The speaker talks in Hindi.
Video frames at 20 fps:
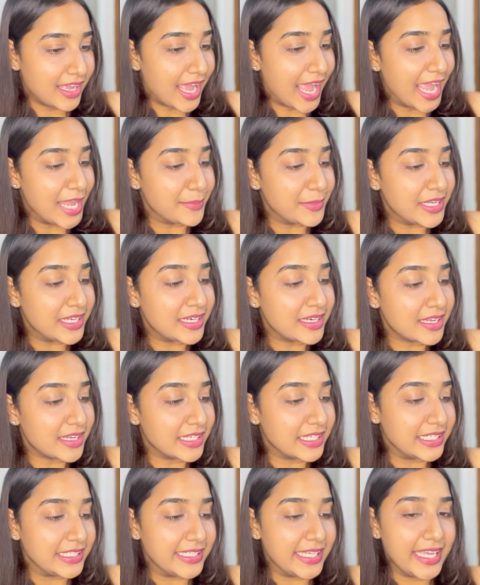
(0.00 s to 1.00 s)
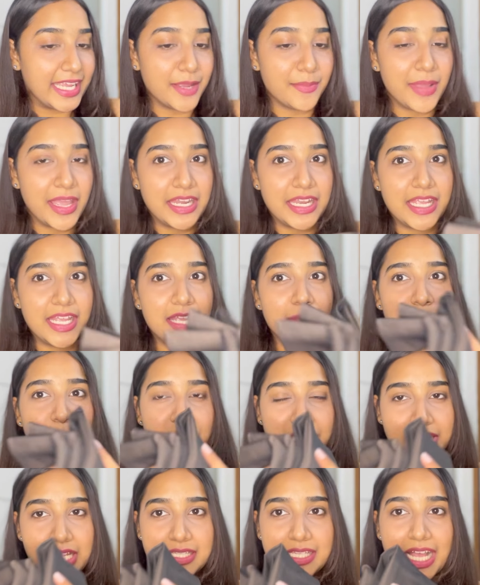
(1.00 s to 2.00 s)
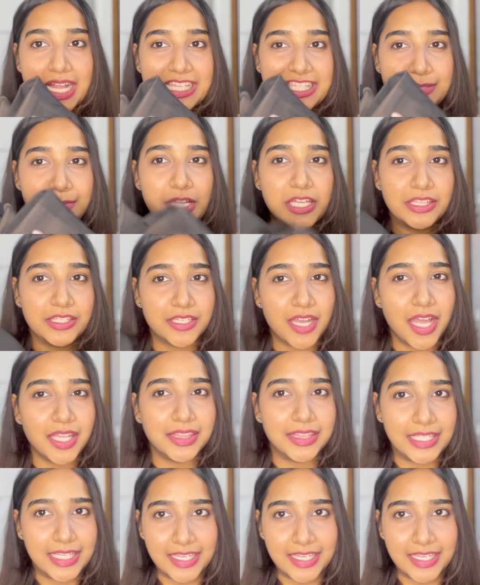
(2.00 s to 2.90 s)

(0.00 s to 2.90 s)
आई I मीन mean, ये मैंने पिछले साल से मैं इतना